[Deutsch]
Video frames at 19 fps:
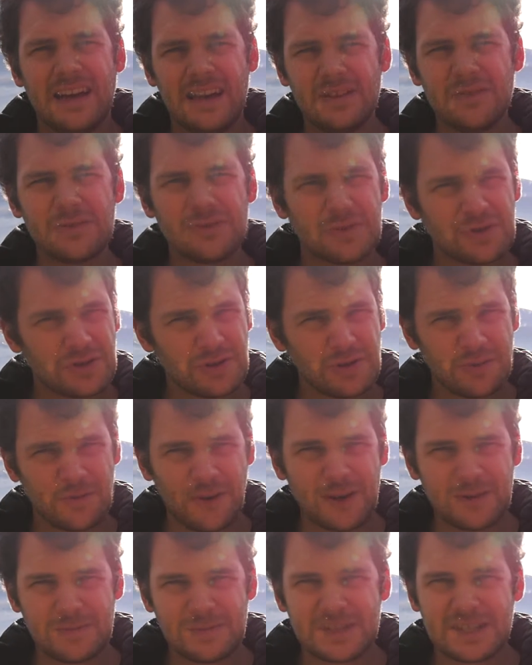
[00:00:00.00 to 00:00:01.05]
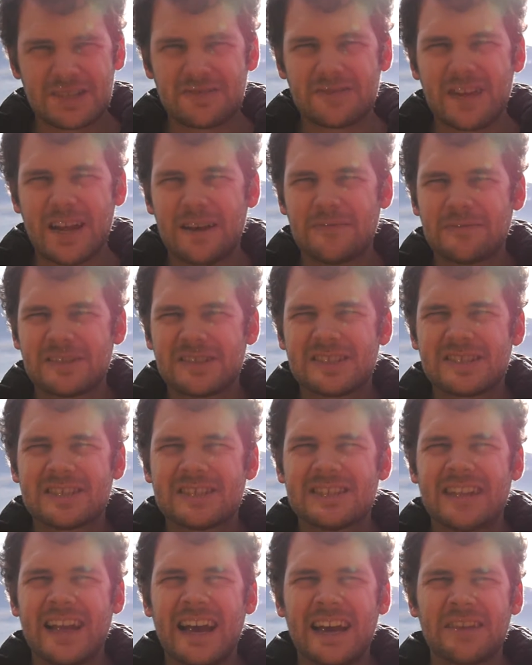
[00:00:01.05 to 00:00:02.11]
Hallo YouTube, freut mich, dass du da
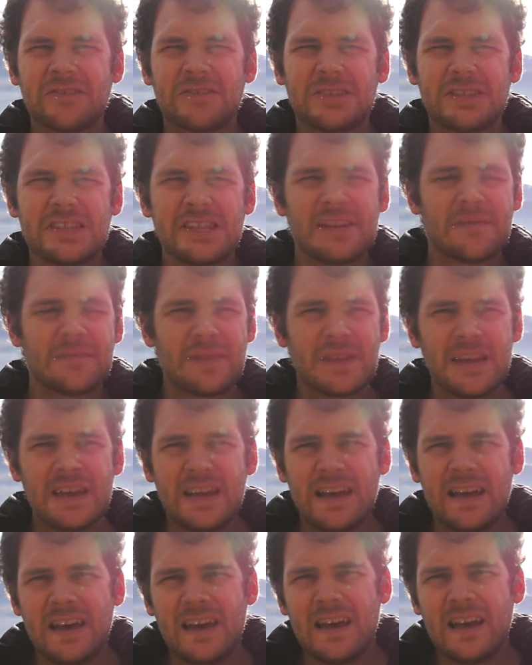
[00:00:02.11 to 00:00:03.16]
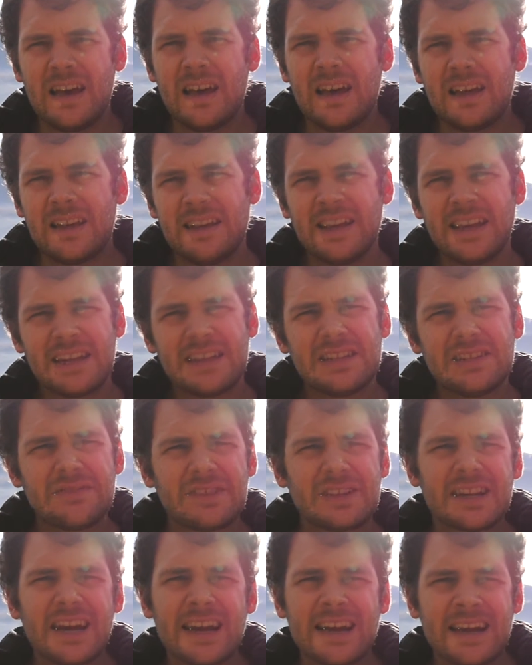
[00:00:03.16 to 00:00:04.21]
bist. Dario hier.
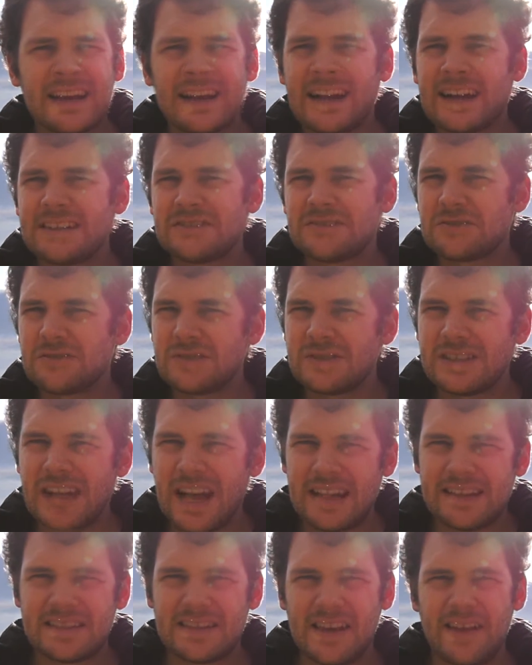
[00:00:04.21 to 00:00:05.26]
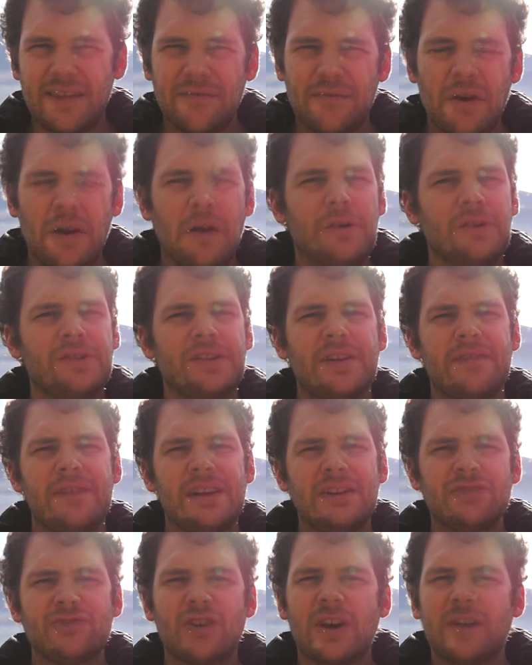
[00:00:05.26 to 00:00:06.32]
Negative Gedanken kannst du ganz einfach aus der
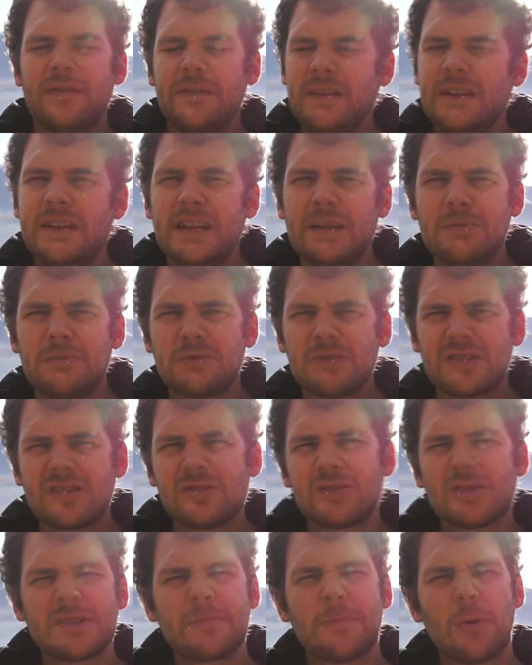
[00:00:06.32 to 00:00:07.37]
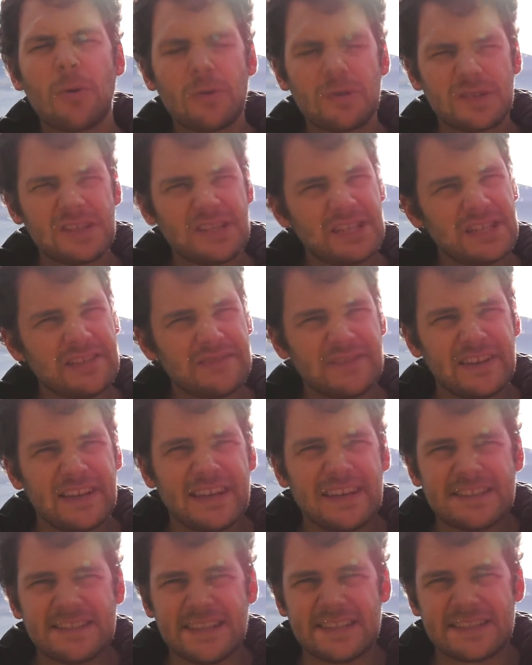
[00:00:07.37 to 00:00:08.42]
Welt schaffen, indem du sie durch positive
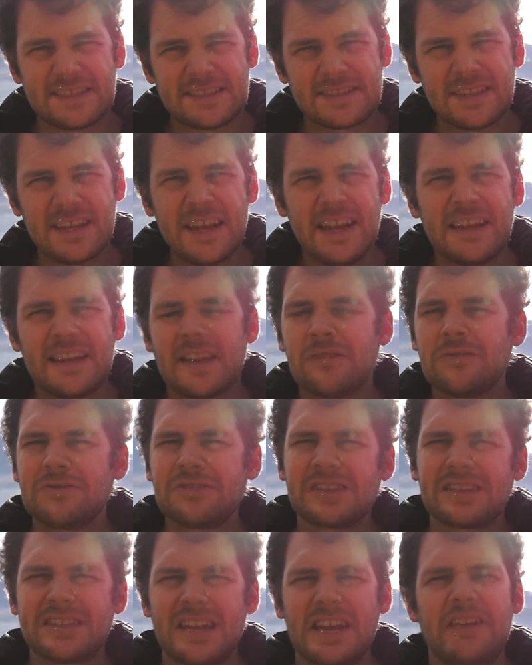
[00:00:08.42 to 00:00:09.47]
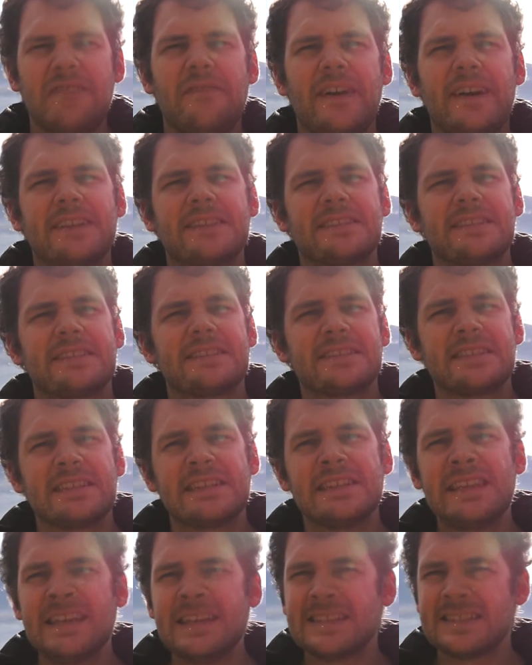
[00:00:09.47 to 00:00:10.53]
ersetzt. Denn unsere Denkweise ist
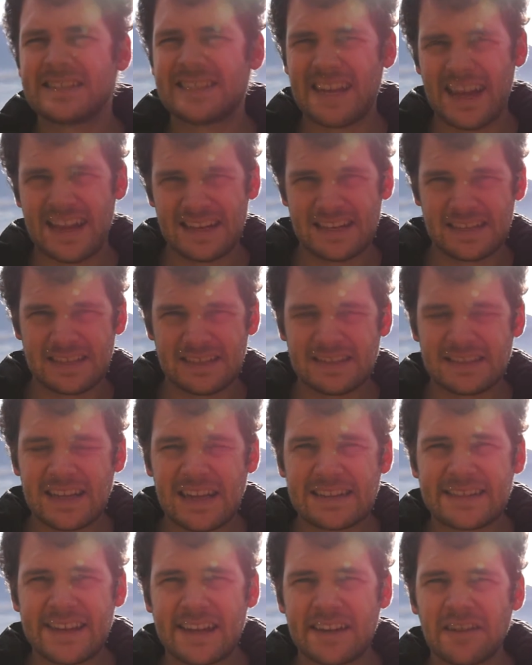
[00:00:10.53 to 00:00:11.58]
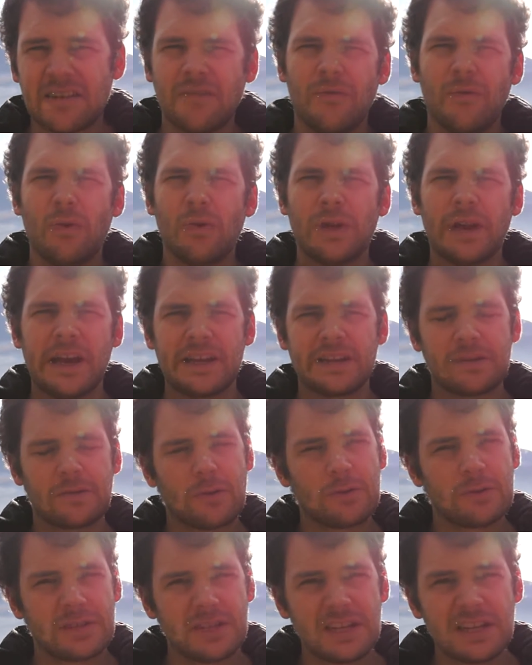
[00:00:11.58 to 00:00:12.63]
nichts anderes als eine Gewohnheit.
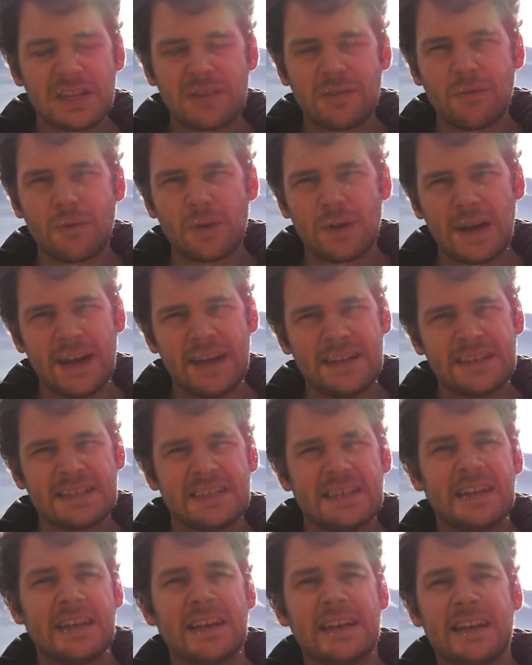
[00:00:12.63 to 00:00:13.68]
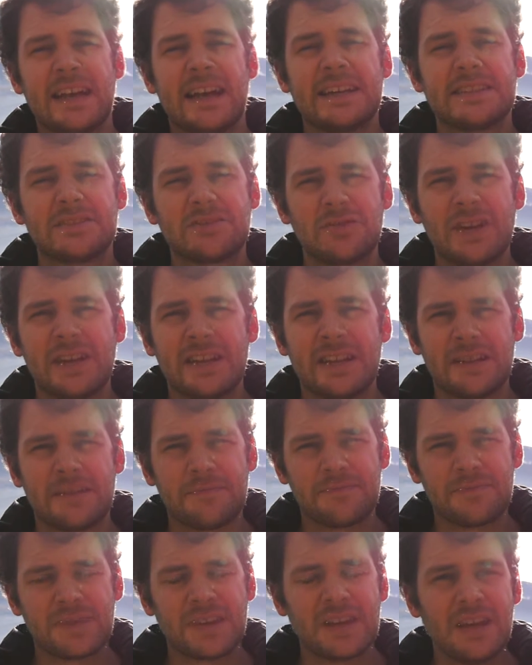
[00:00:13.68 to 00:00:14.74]
Und jede Gewohnheit kannst du ändern.
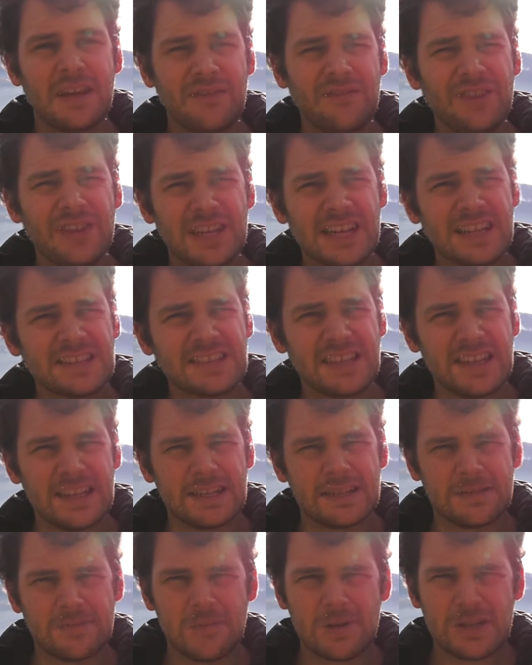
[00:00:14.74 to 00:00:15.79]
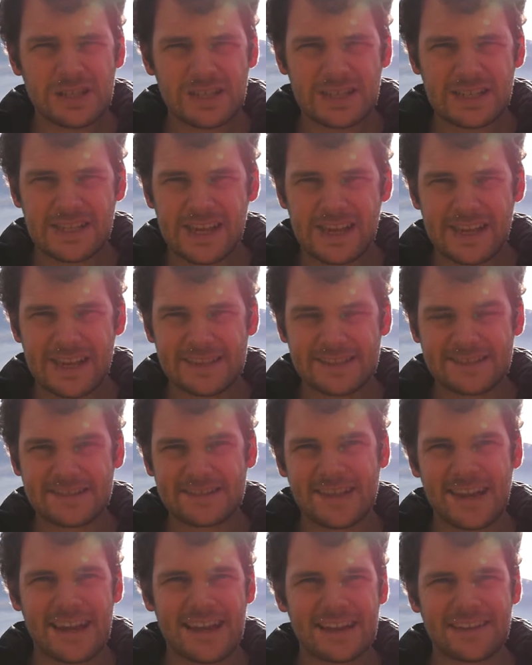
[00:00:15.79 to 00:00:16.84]
Wie das geht, möchte ich dir
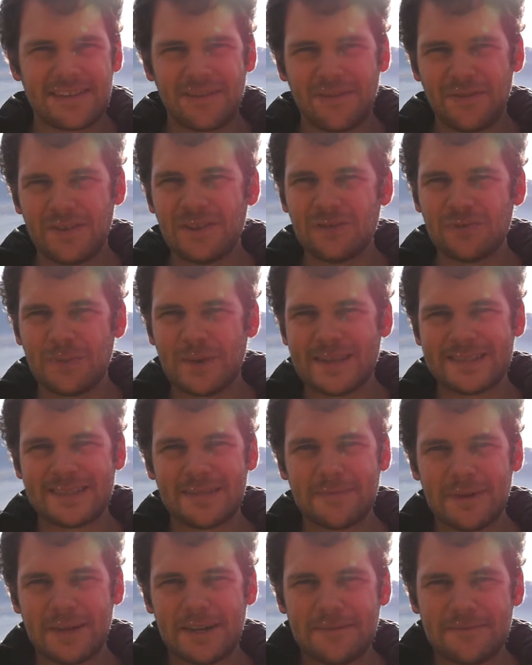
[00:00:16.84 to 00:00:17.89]
jetzt zeigen. Viel Spaß dabei.